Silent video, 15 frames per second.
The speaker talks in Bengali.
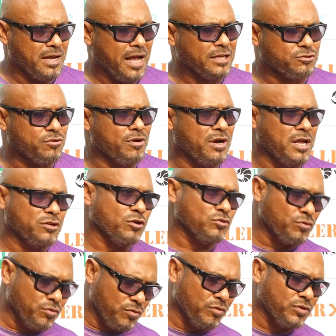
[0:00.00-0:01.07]
কাজ করে না
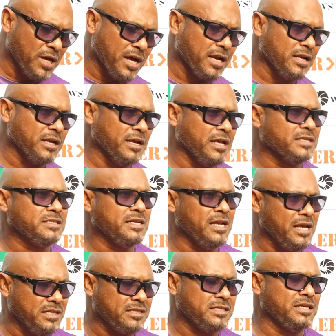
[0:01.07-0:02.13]
যতটুকু তার রেস্ট
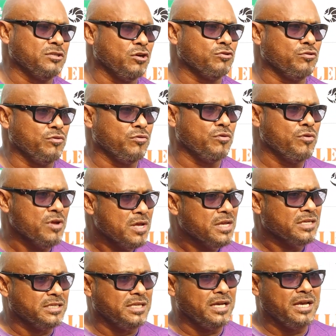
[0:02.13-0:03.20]
নিলে সে যতটুকু
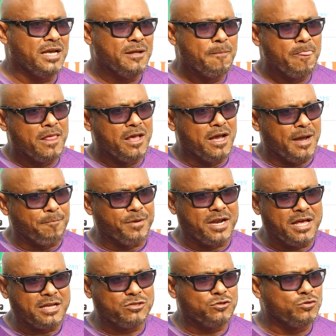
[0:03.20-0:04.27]
সে
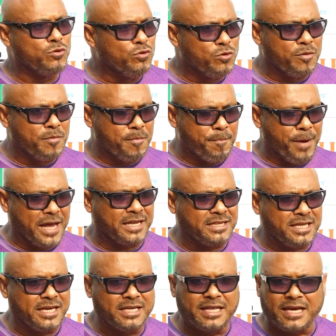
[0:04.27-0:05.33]
আপনারা শুধু বাইরের
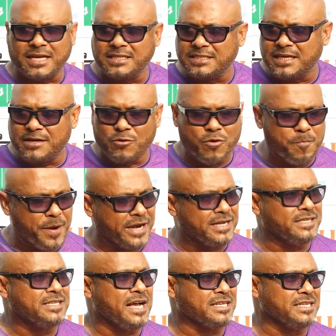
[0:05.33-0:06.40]
থেকে দেখেন যে ও
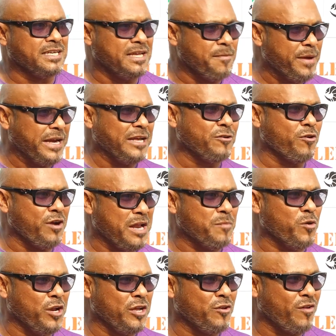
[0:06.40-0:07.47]
প্র্যাকটিসে আসেনি ব্যাটিং করে নেই
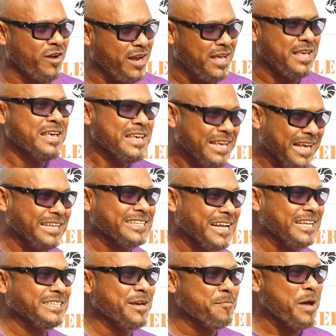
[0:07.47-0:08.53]
বোলিং করে নেই
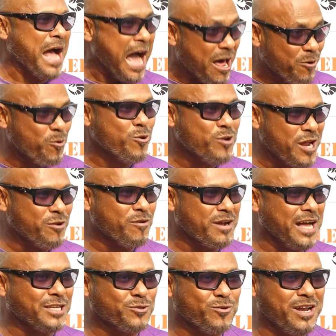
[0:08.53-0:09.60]
এছাড়া যে আরও অন্যান্য
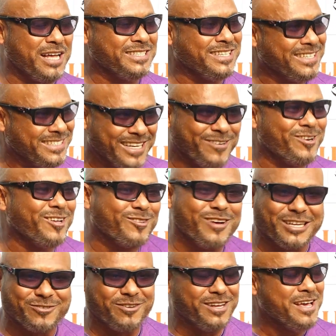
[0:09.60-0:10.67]
কাজগুলো আছে সেগুলো তো
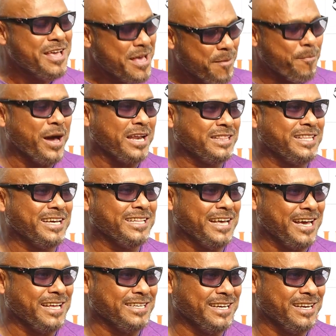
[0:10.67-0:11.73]
আসলে বাইরের থেকে
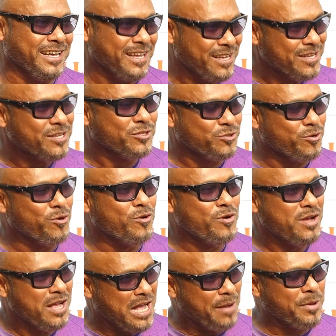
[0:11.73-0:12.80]
দেখা যায় না সো
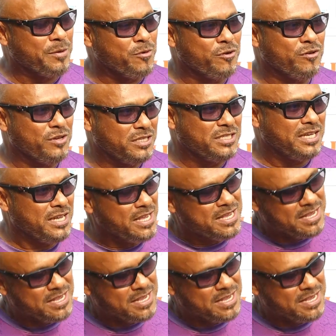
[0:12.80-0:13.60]
আমার মনে হয় যে